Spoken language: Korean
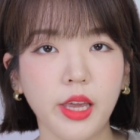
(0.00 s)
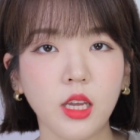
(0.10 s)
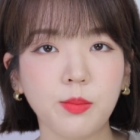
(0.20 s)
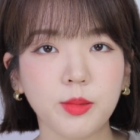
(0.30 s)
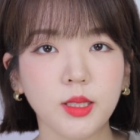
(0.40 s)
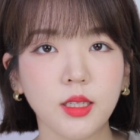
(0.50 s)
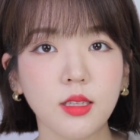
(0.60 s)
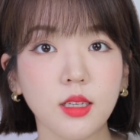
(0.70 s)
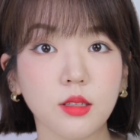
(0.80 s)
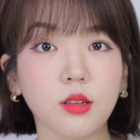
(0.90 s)
에이블
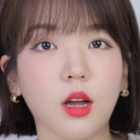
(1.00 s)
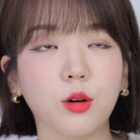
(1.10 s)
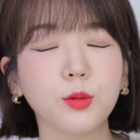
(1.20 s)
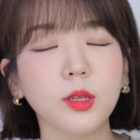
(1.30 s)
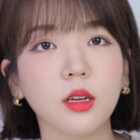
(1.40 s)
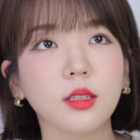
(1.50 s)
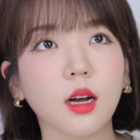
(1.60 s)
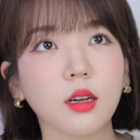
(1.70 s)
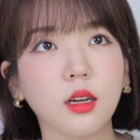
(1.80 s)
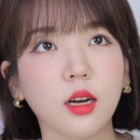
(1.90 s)
CNC에서 나온
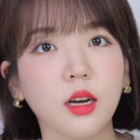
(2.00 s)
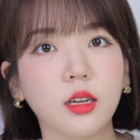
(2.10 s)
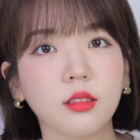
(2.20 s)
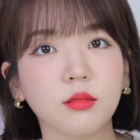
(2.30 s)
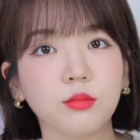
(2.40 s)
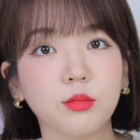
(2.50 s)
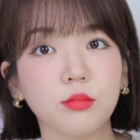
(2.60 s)
약간